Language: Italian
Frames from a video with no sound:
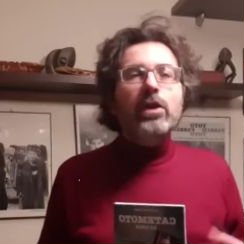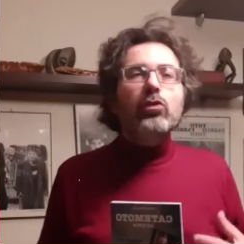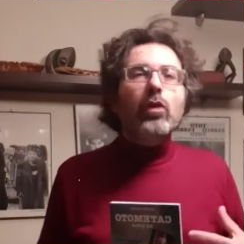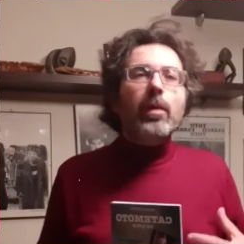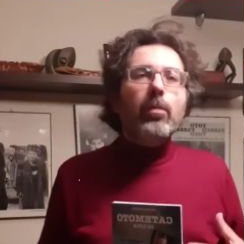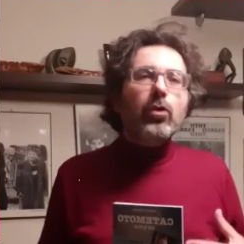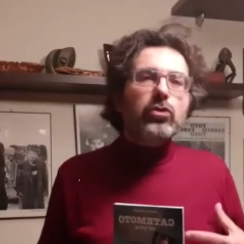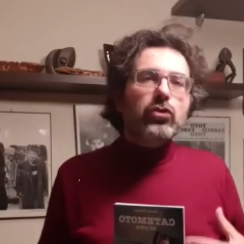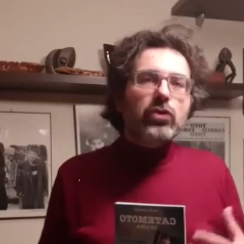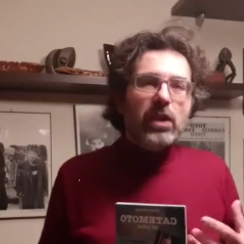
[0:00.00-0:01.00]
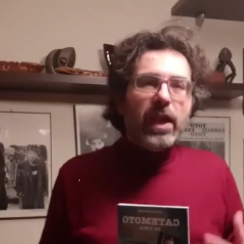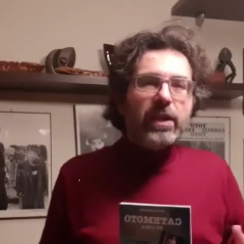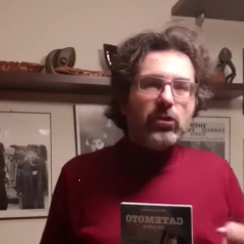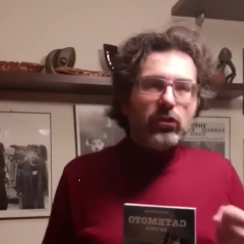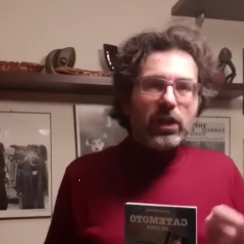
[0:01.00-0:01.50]
di un rapporto
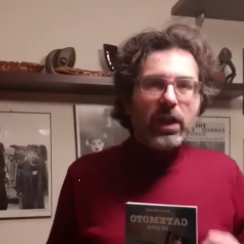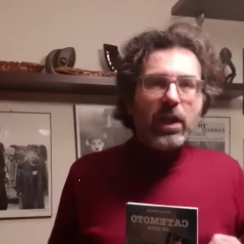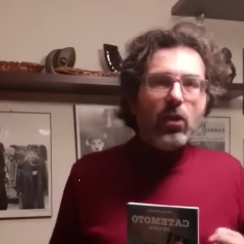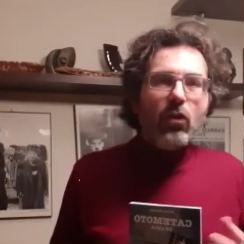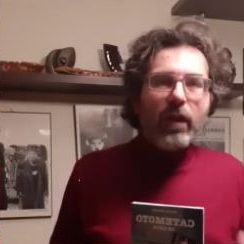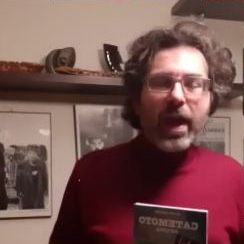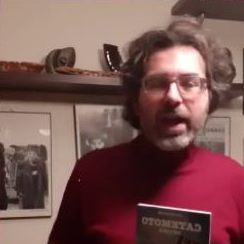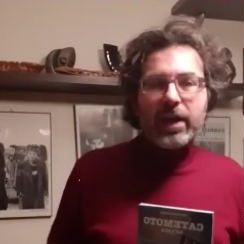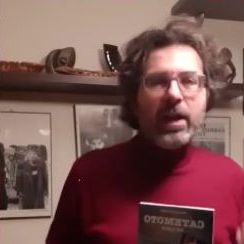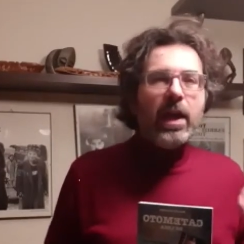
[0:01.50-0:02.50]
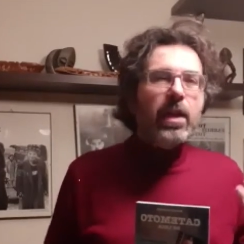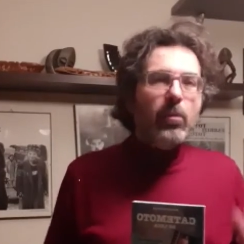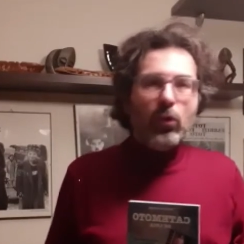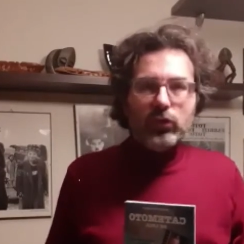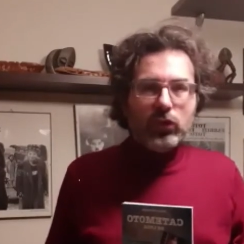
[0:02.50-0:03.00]
diretto tra chi governa e il
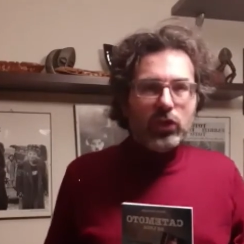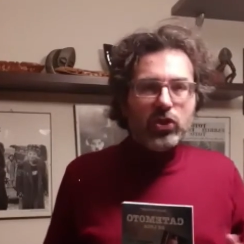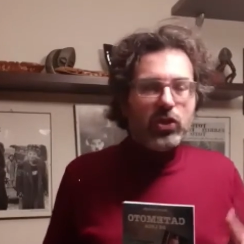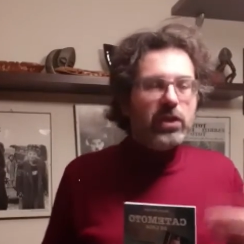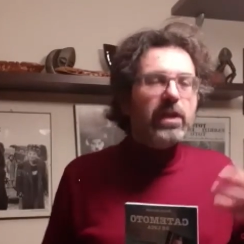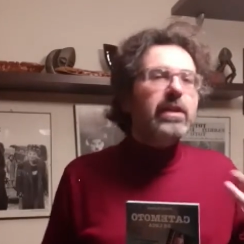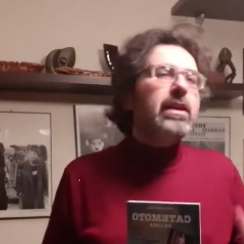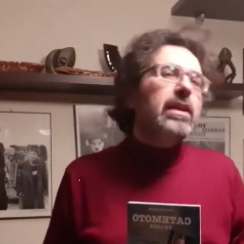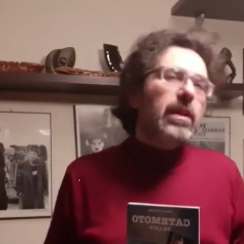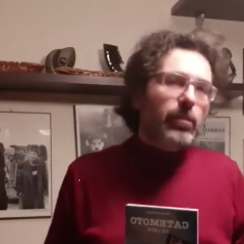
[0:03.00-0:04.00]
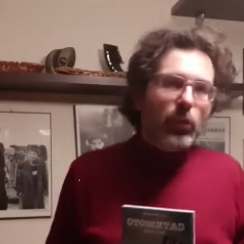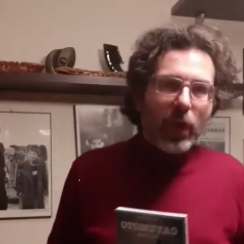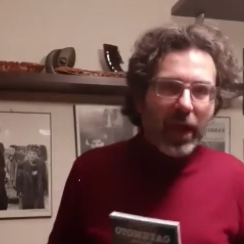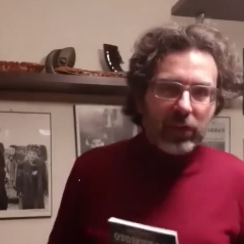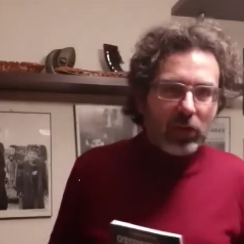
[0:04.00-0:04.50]
mondo dei cittadini, più
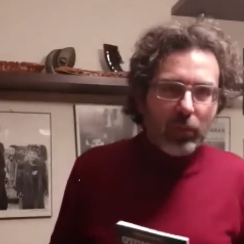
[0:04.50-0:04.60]
che altro il